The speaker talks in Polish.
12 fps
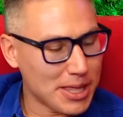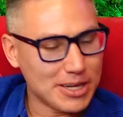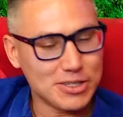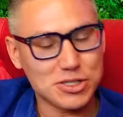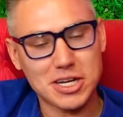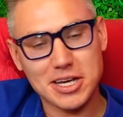
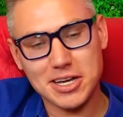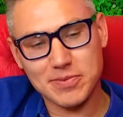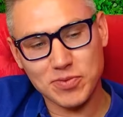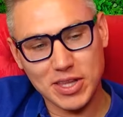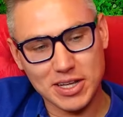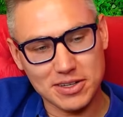że
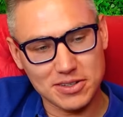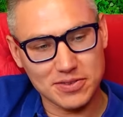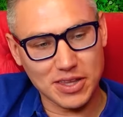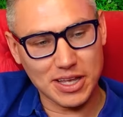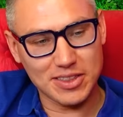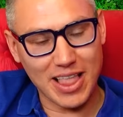
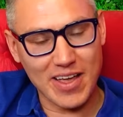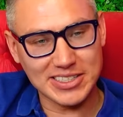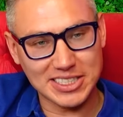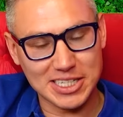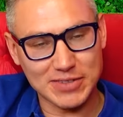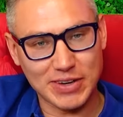e, dla
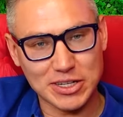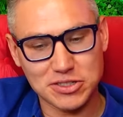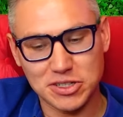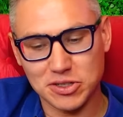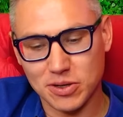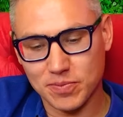nas jesteś
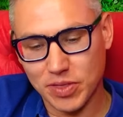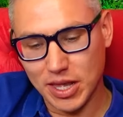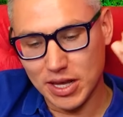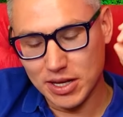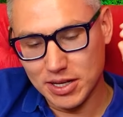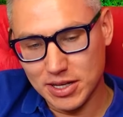ważny, to
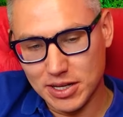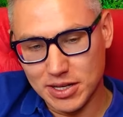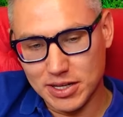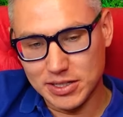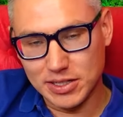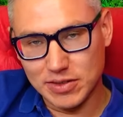
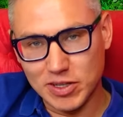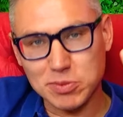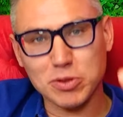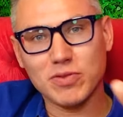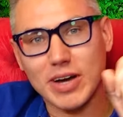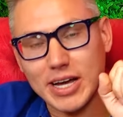e, weź
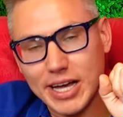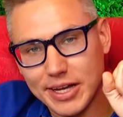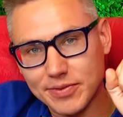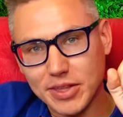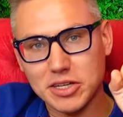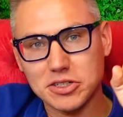pod
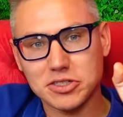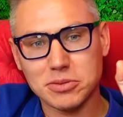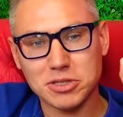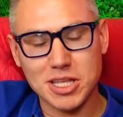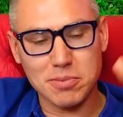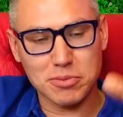uwagę, że my ten